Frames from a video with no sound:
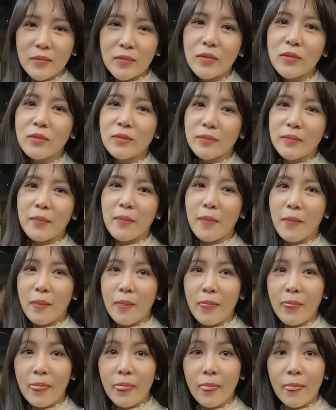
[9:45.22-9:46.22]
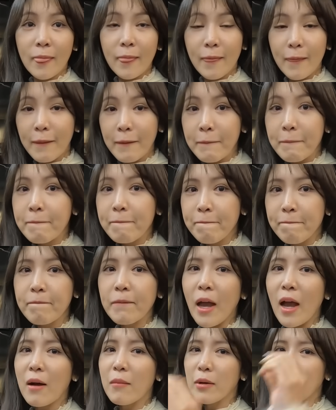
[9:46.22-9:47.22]
아 그리고 채널 이제 음,
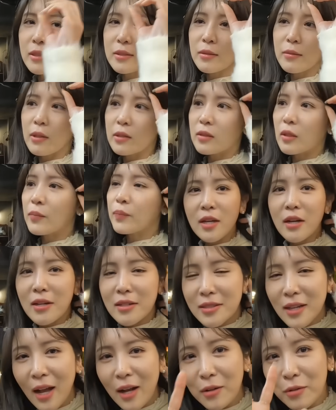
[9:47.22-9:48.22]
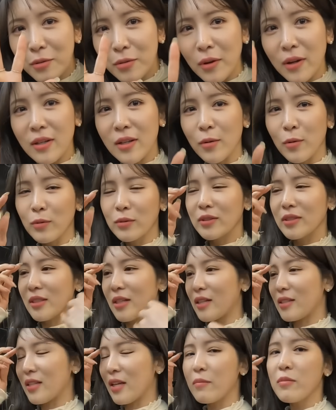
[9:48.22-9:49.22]
아, 시작한다고. 맞아, 맞아. 제가 이제 한국에 온
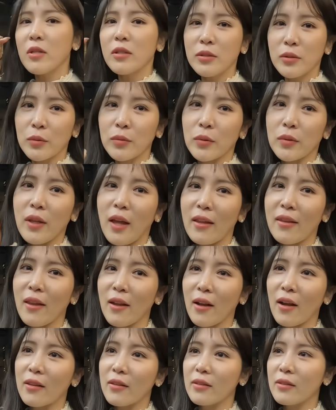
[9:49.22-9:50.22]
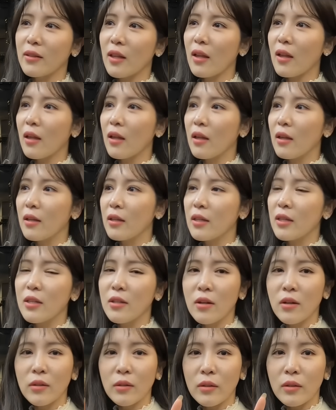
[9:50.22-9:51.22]
지 한 3년 정도 다 돼가는데
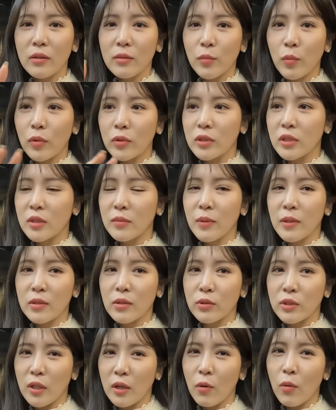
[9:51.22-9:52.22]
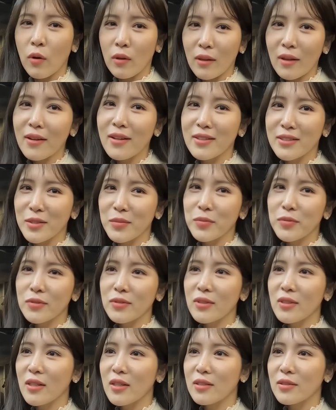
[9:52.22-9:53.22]
2년은 뭐 집에서 제가 워낙에
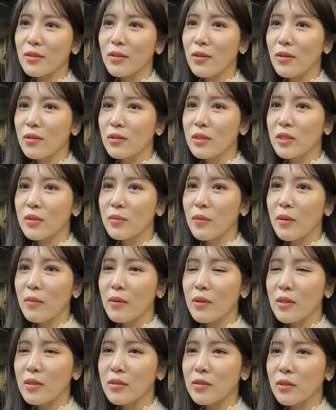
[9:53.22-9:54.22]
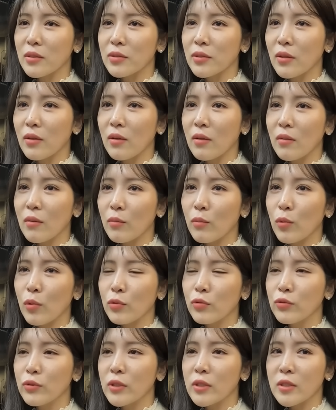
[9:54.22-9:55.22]
집순이라서 집에만 있어서
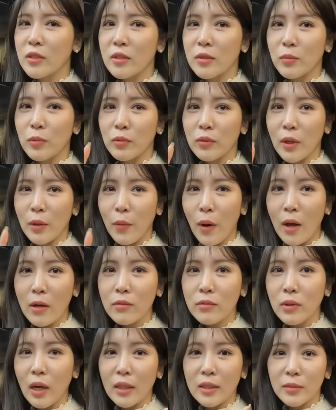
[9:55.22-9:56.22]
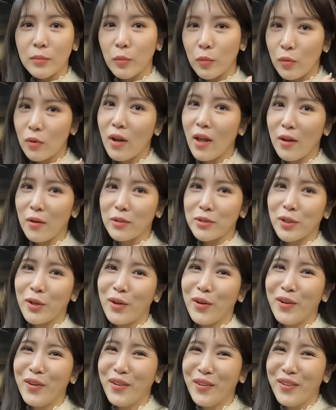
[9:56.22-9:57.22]
뭐 누리지를 못했고 한국 아직 몰라요
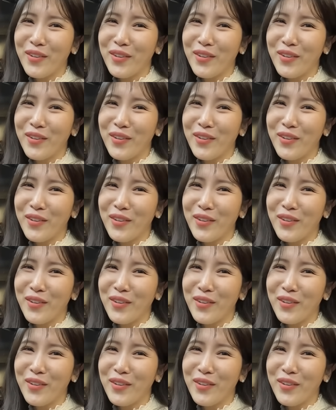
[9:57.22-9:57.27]
저